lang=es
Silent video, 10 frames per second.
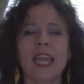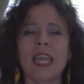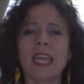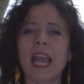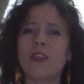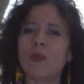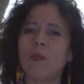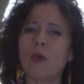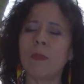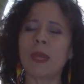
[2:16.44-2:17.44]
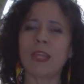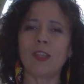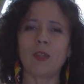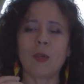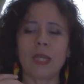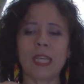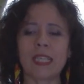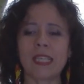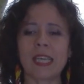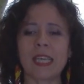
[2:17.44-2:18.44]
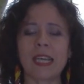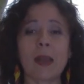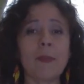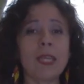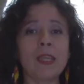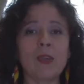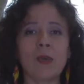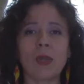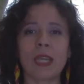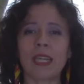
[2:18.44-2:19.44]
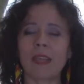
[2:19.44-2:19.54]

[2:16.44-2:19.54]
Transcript: Y hay un momento en ese camino en el